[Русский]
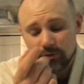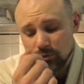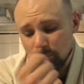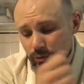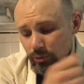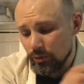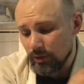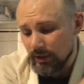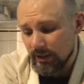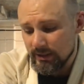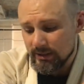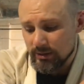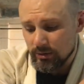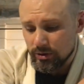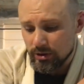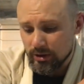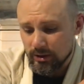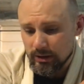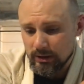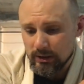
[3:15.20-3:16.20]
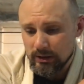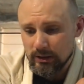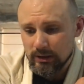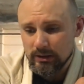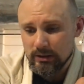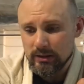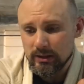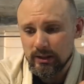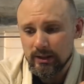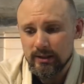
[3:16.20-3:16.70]
в дзюдо есть очень
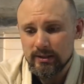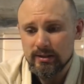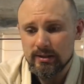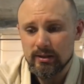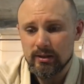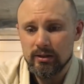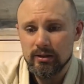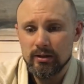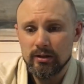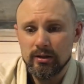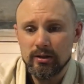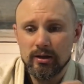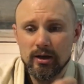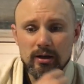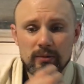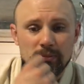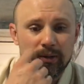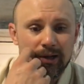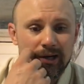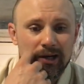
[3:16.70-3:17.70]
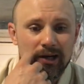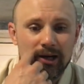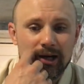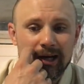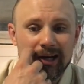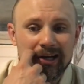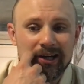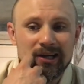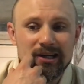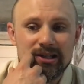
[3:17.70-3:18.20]
интересный как бы
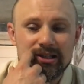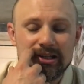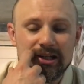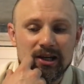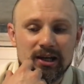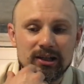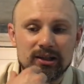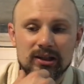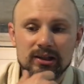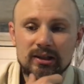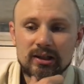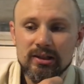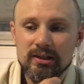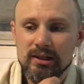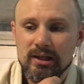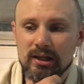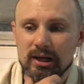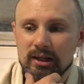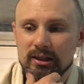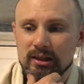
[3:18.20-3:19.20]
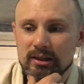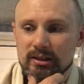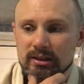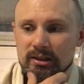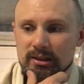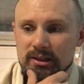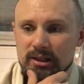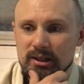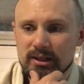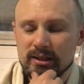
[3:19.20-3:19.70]
огрызок от, этой, те, от
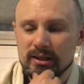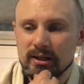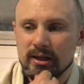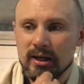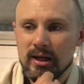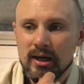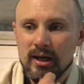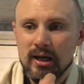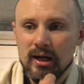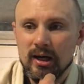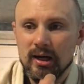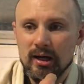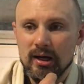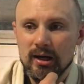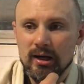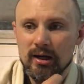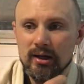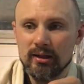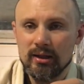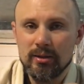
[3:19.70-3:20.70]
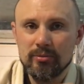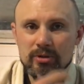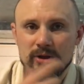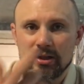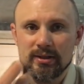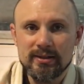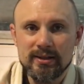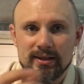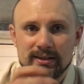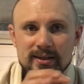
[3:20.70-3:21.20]
этих техник. А, там
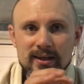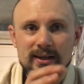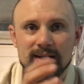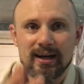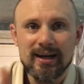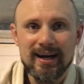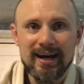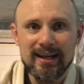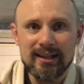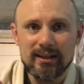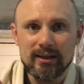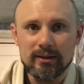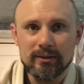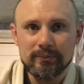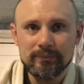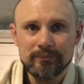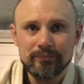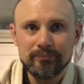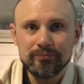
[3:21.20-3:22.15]
же есть несколько ката.